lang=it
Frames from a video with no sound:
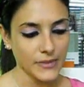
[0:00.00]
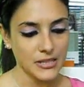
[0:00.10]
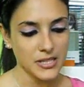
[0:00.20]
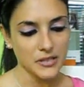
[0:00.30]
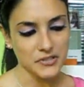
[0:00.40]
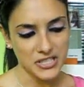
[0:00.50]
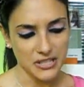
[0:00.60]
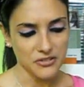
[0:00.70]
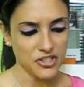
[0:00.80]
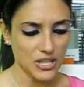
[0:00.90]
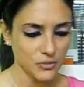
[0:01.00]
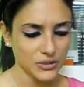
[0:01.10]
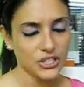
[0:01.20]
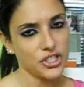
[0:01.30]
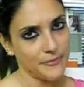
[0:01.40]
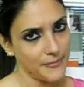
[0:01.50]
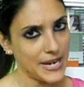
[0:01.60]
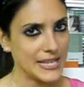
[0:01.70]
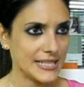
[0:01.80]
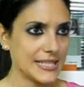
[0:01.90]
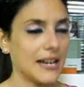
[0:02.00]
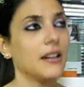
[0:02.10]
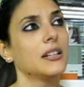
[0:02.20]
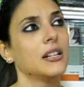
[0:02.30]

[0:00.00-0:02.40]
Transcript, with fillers: sì forse erano già le 11 e mezza